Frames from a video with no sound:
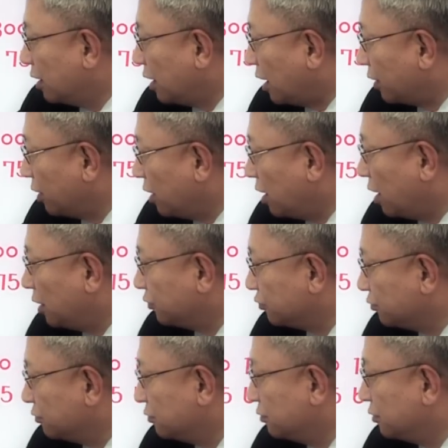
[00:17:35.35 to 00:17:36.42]
하나,
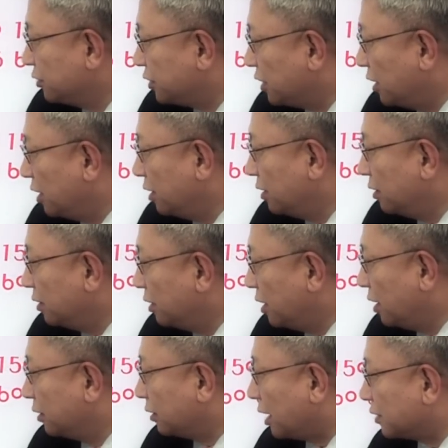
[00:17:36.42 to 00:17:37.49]
둘, 셋,
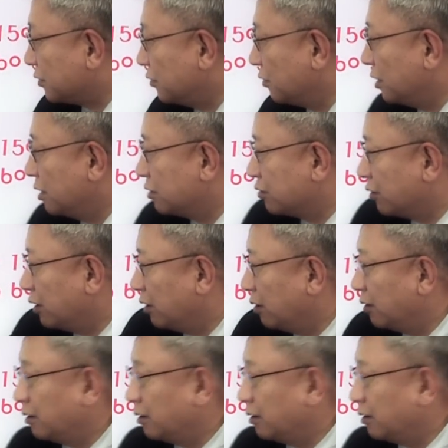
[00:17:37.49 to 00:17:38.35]
넷, 다섯. 이게 1초예요.